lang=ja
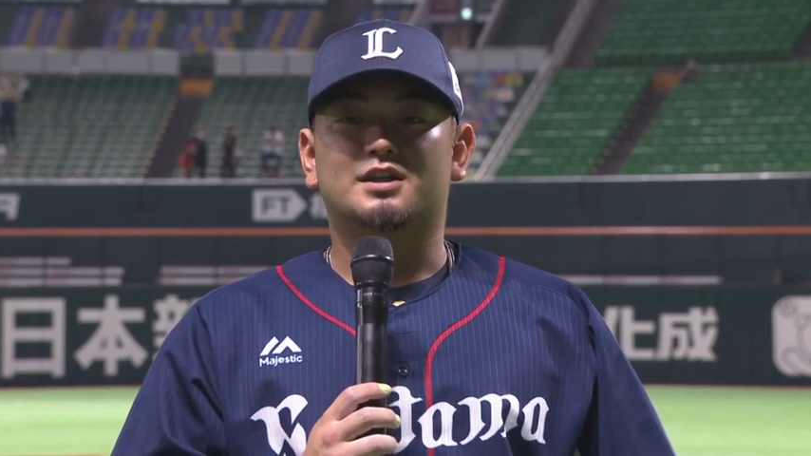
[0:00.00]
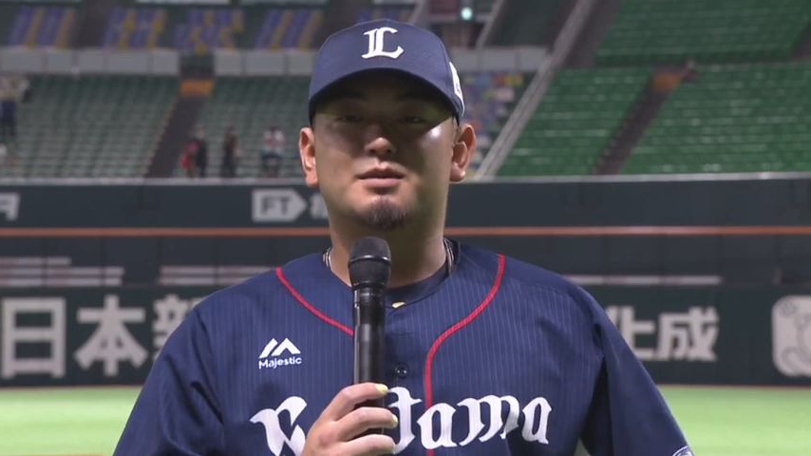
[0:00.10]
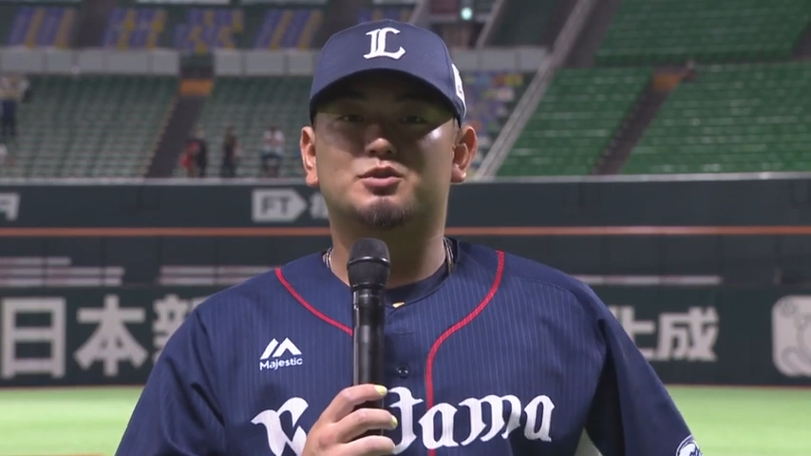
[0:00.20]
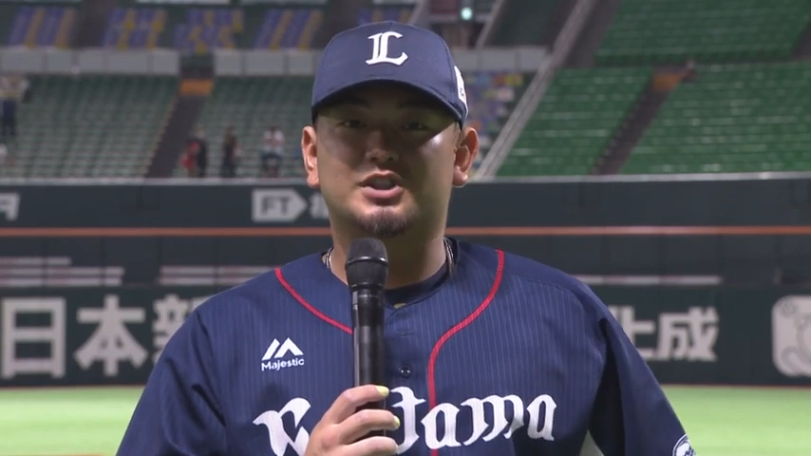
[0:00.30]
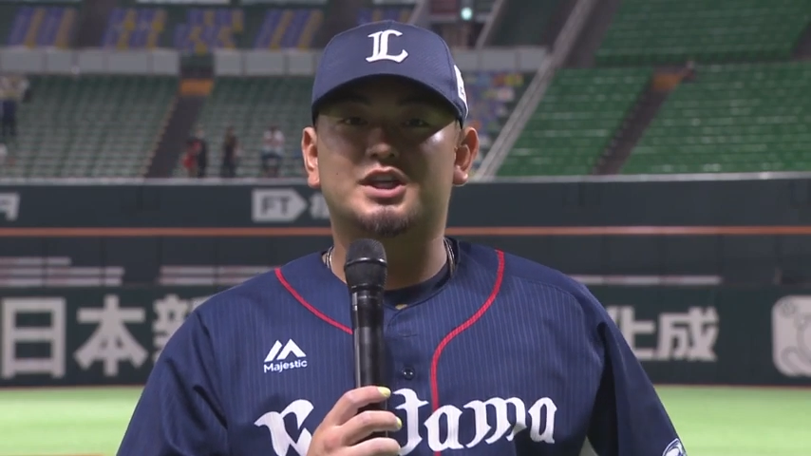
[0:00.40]

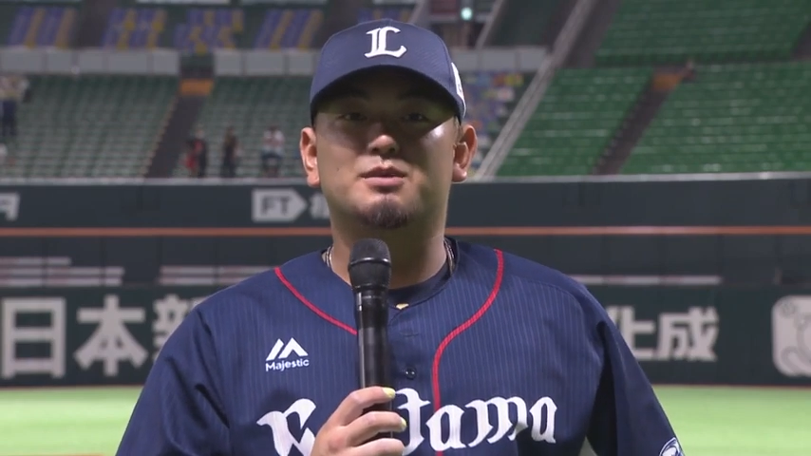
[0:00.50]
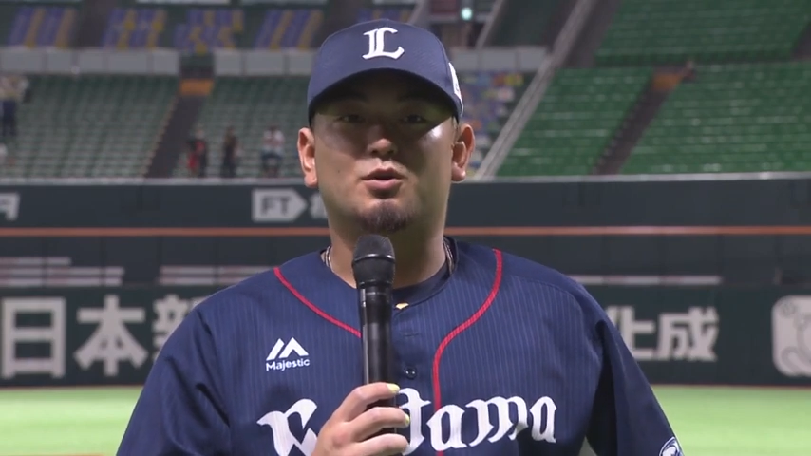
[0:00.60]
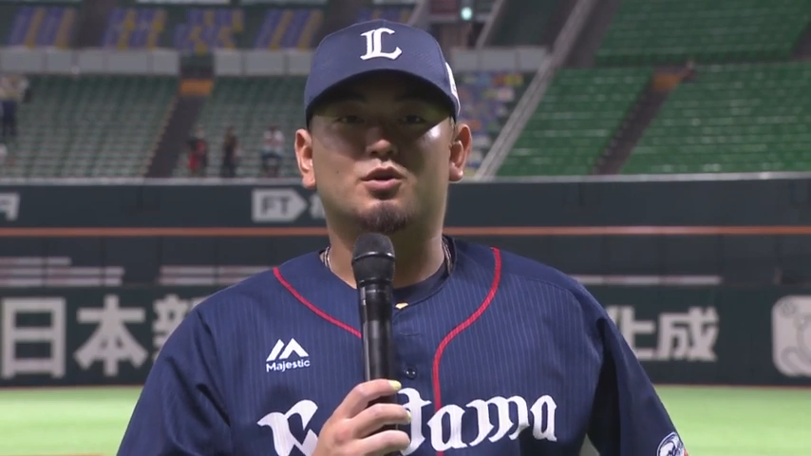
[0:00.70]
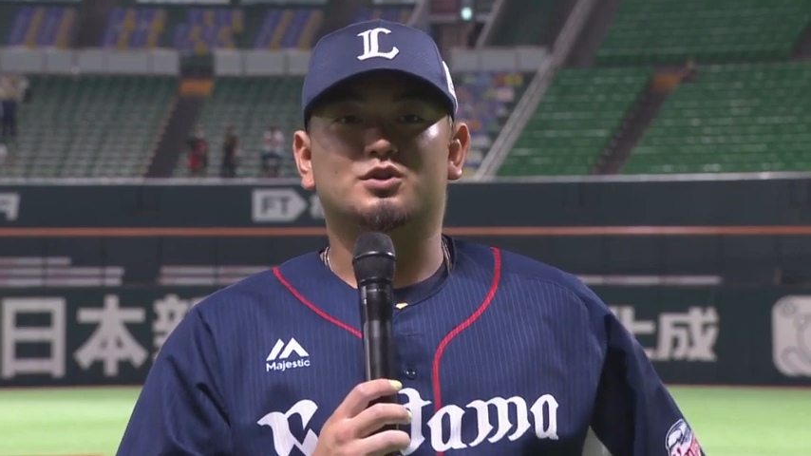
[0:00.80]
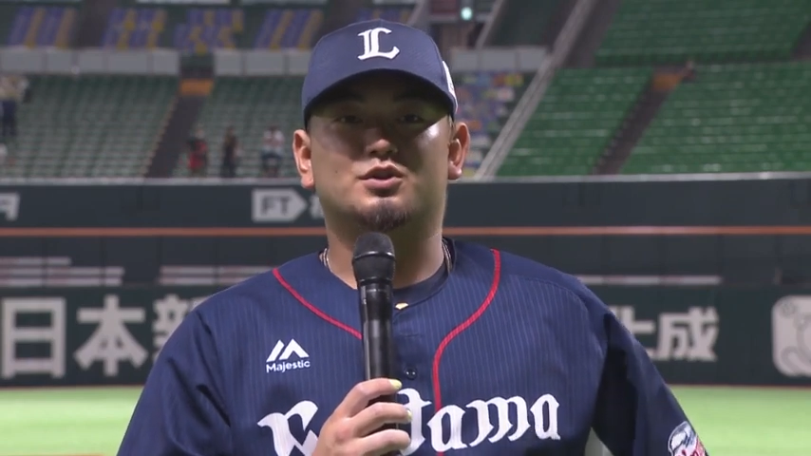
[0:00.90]
気持ち的に
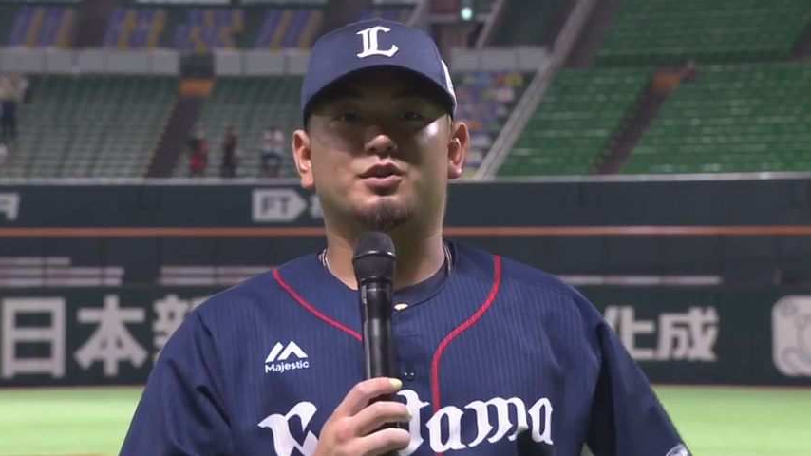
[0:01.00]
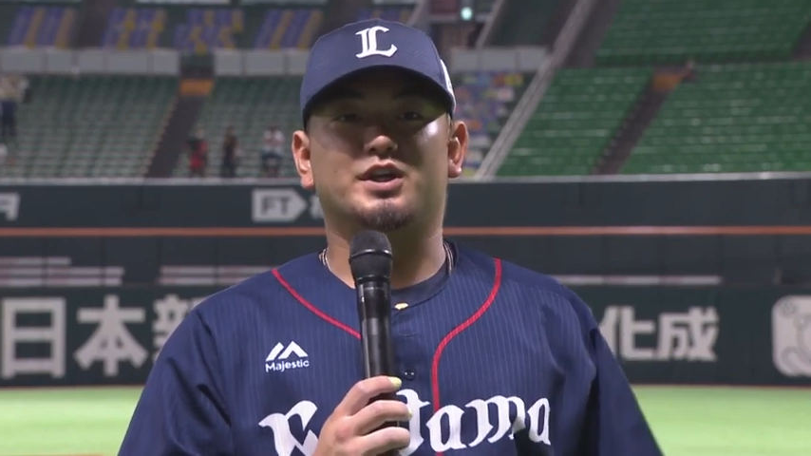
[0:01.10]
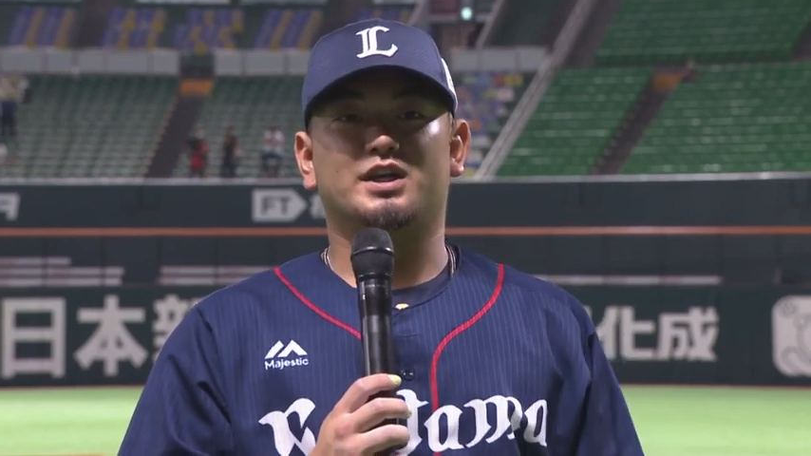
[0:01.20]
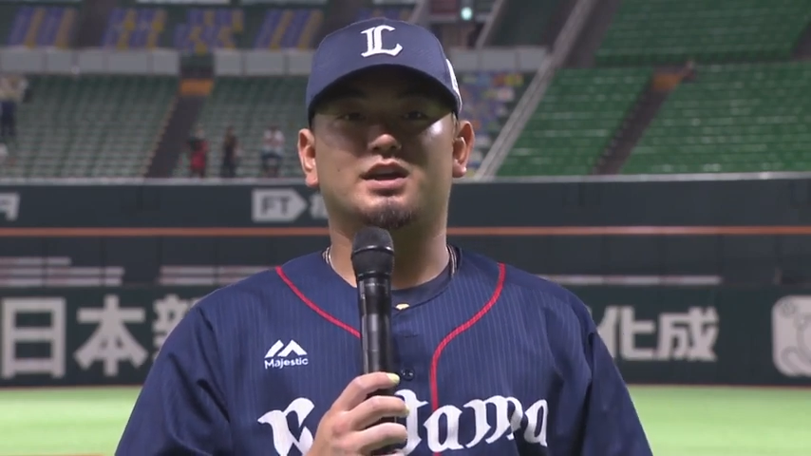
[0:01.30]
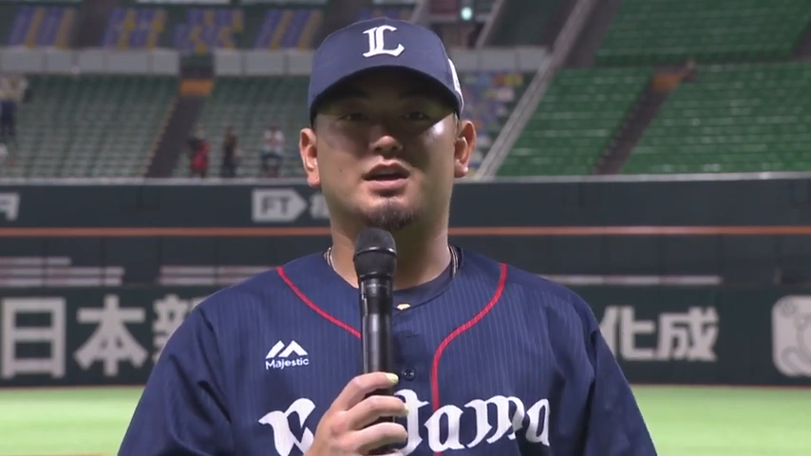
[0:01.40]
もすごい